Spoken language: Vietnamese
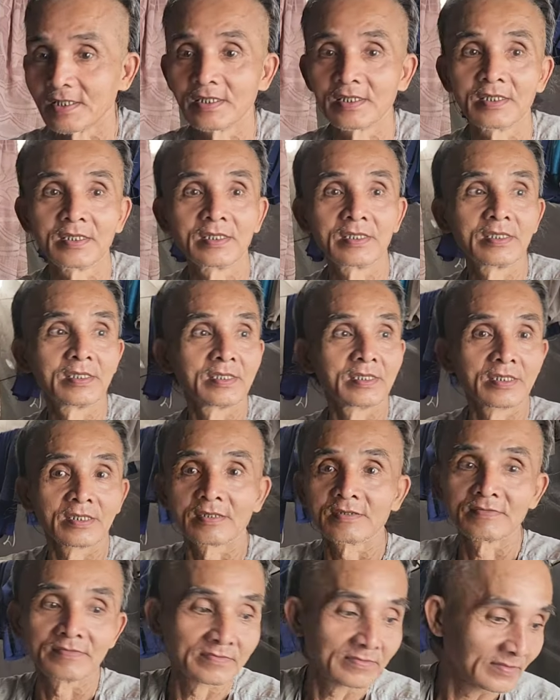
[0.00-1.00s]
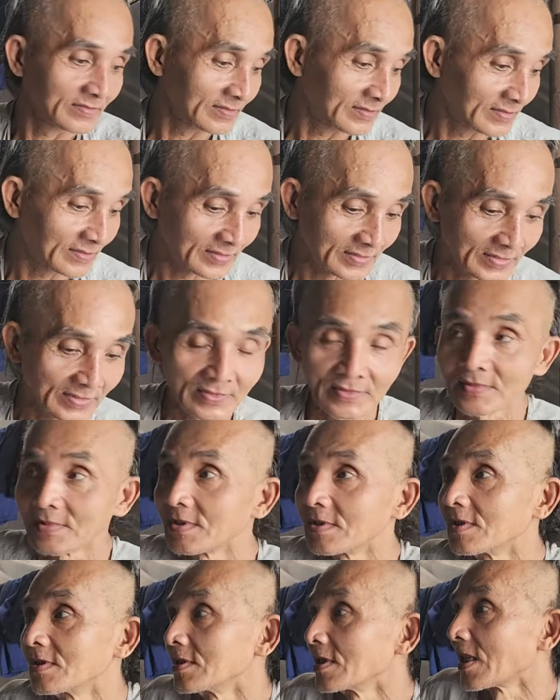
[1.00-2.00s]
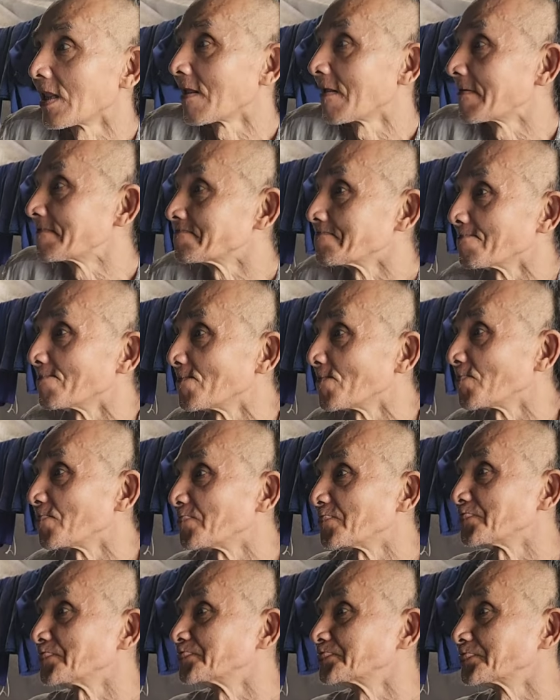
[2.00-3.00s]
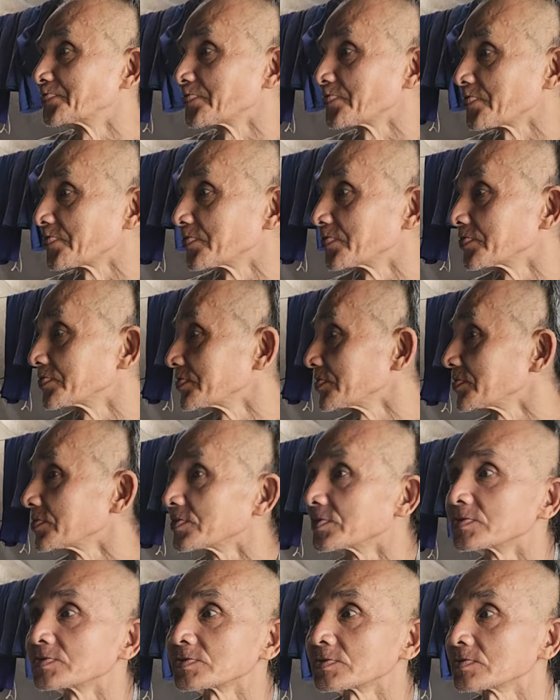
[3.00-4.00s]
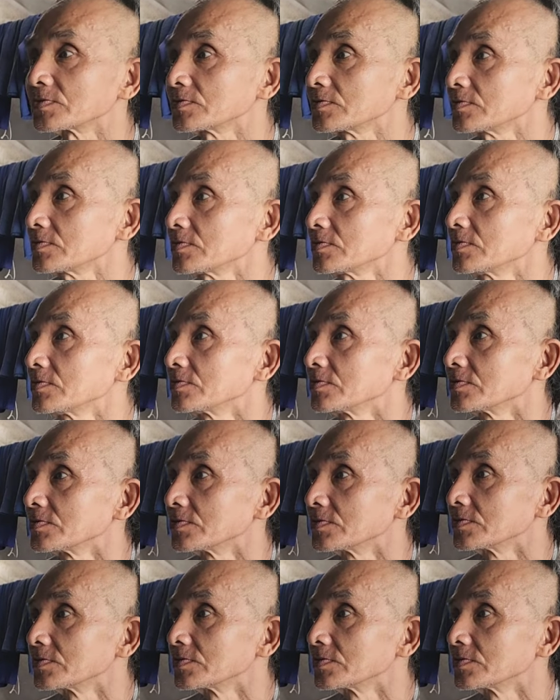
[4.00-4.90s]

mà và ngày hôm nay mình chia sẻ này câu chuyện nó là một cái màu khác trong cái những cái câu chuyện của các anh em